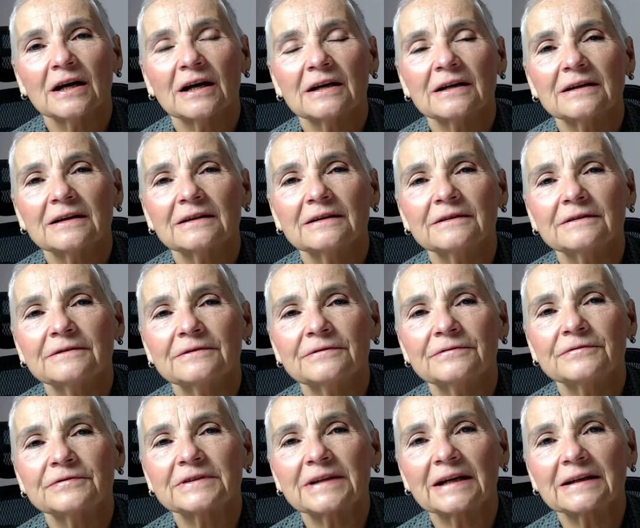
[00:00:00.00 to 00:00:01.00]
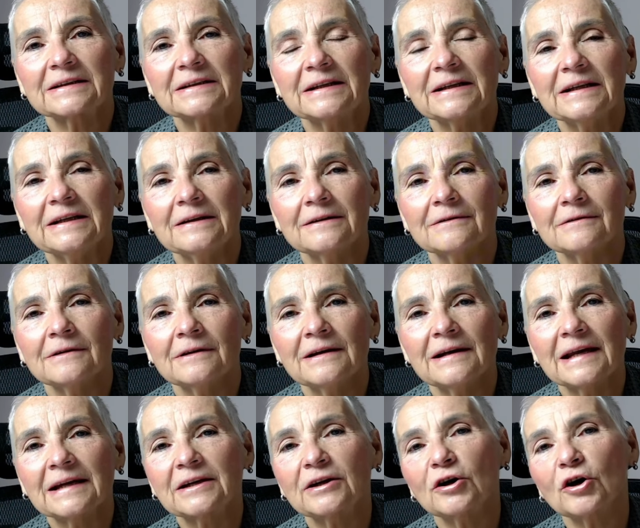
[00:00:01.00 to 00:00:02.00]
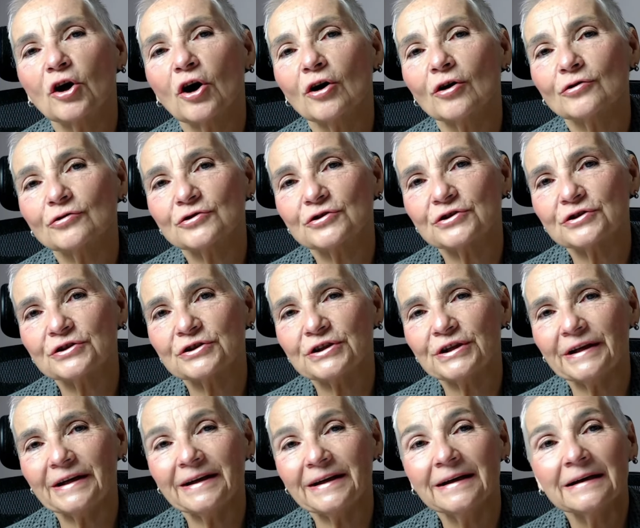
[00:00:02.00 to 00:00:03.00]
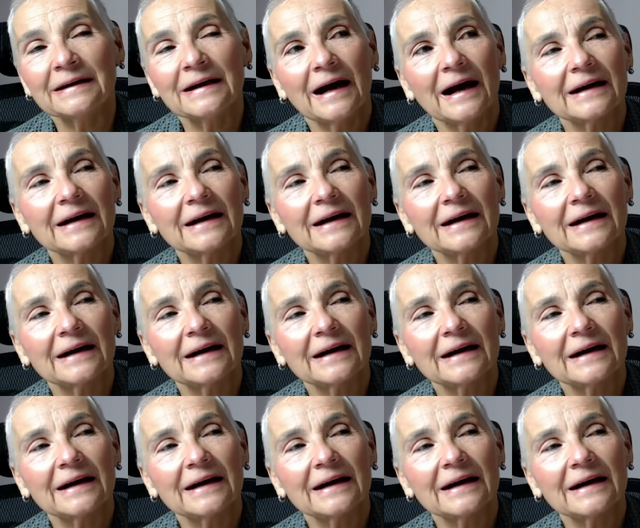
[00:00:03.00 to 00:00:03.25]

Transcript: e, w takiej lekkości.